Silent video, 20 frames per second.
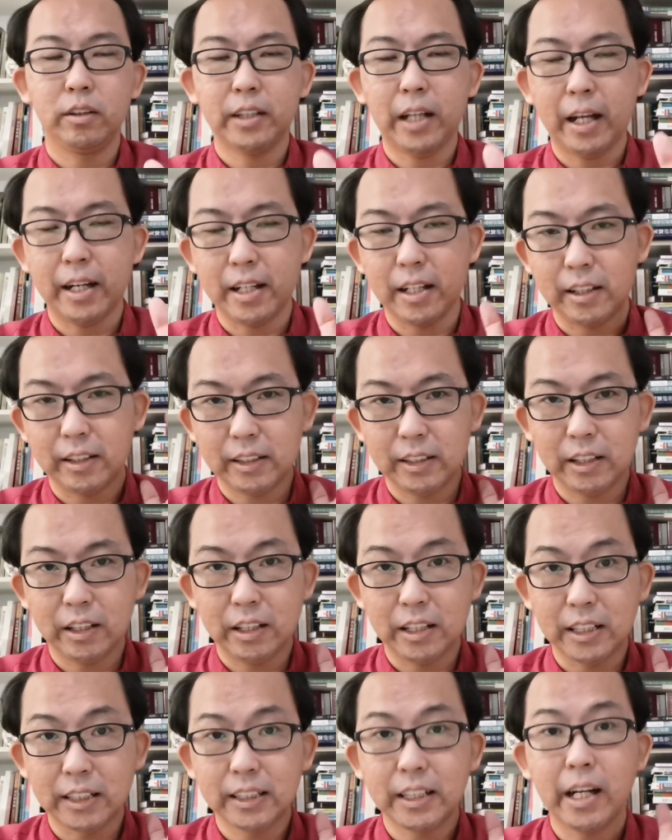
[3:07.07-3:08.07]
带领着
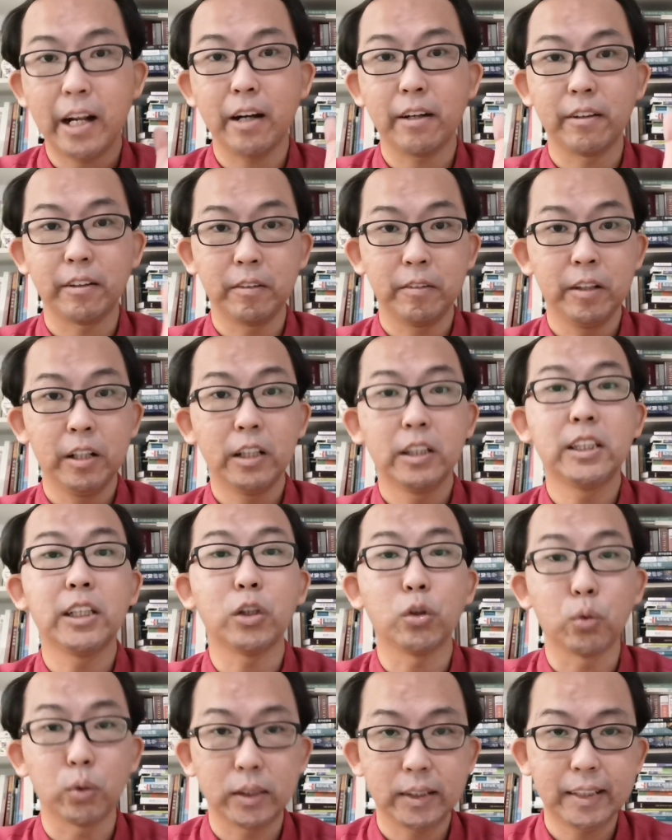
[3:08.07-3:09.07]
以色列人
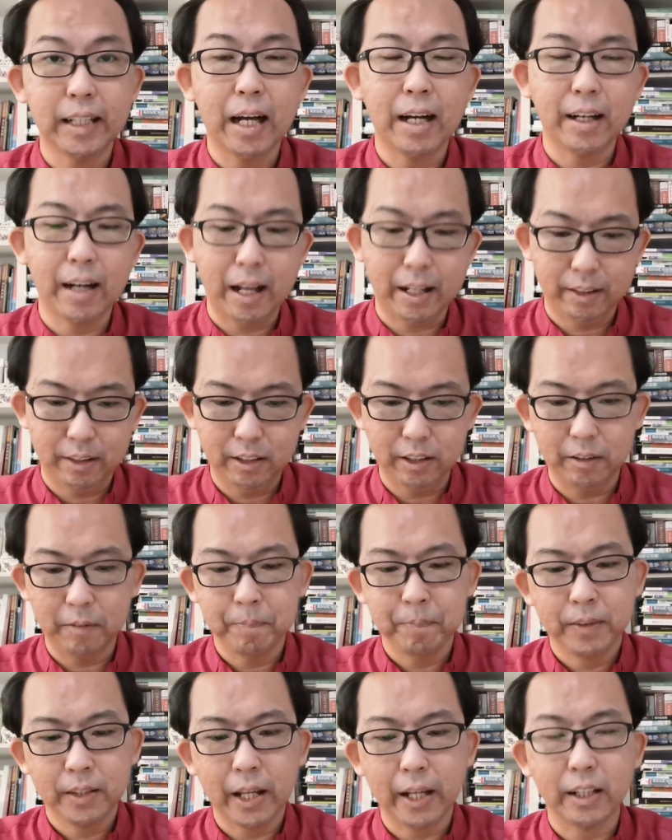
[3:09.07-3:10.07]
进入迦南的
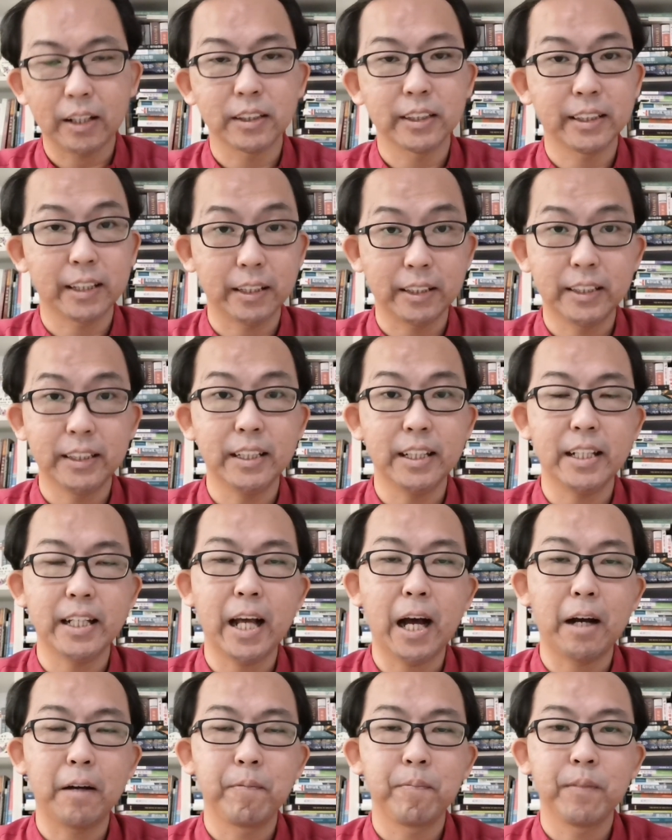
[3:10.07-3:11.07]
那个神迹一
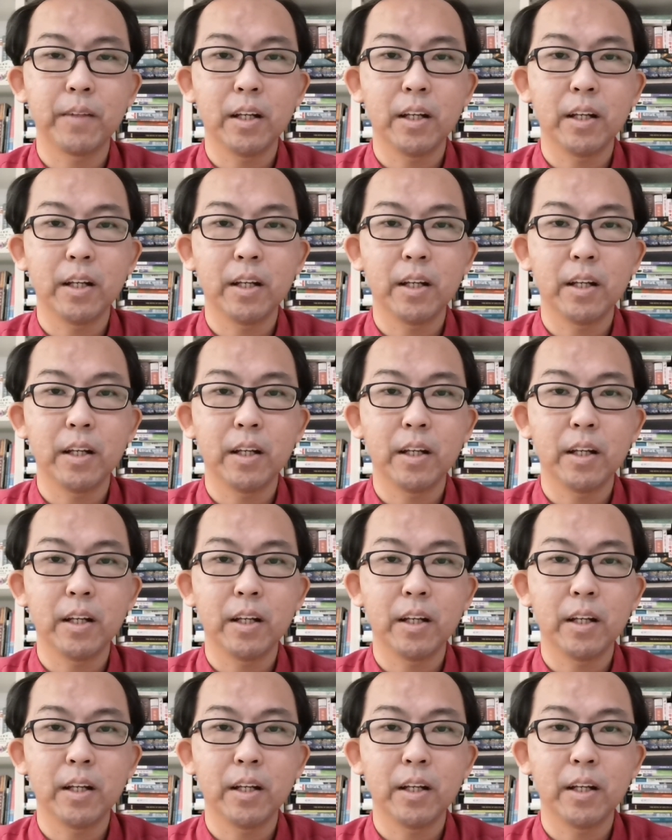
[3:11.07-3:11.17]
样。